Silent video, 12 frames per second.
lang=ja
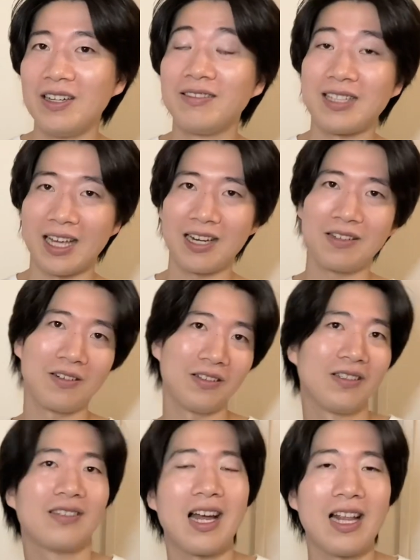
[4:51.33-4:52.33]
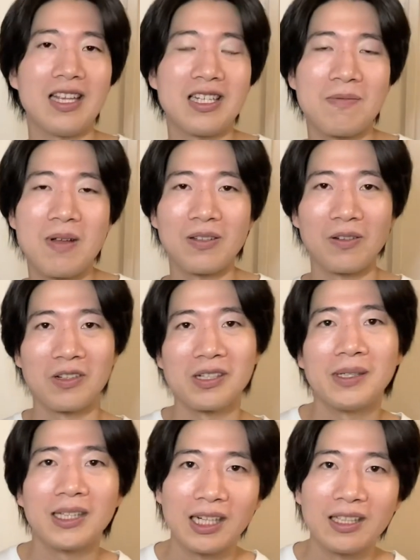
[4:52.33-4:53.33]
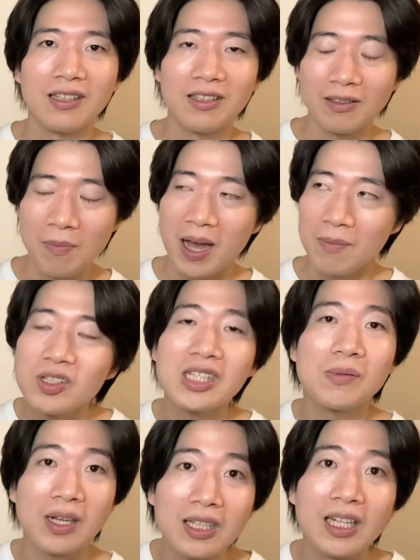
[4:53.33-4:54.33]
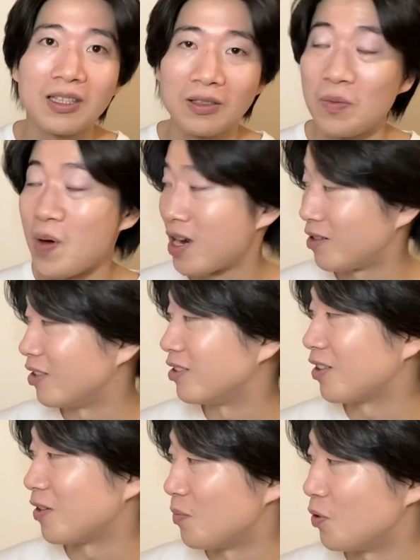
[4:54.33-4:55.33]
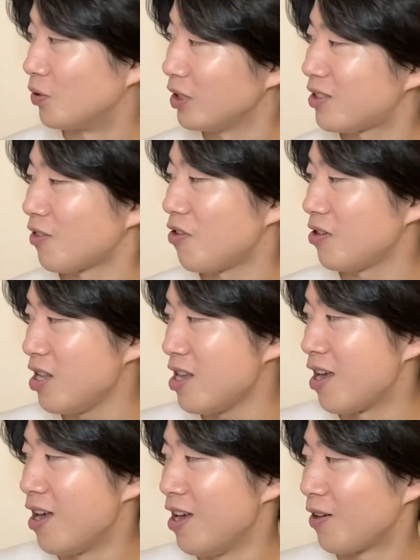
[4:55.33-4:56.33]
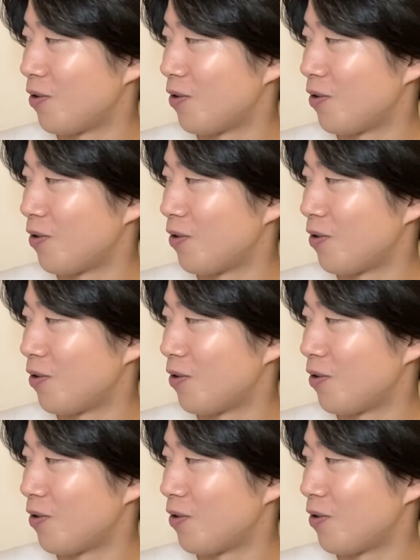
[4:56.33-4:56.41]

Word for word: ふざけるとこ乗ったり、締めるとこ締めたりっていう、まあ、MC もやってたってとこもあるんですけども、で、そこに、